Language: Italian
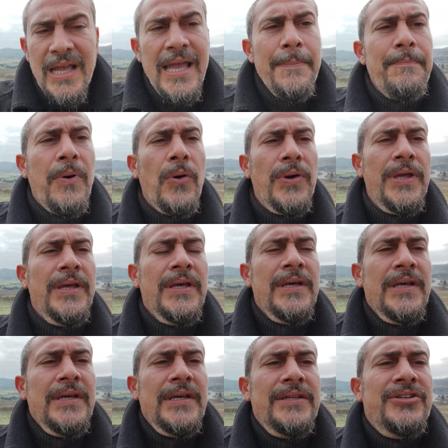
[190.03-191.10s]
e poi
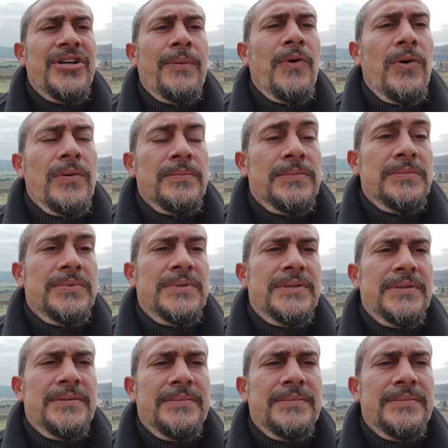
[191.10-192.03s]
diciamo eh,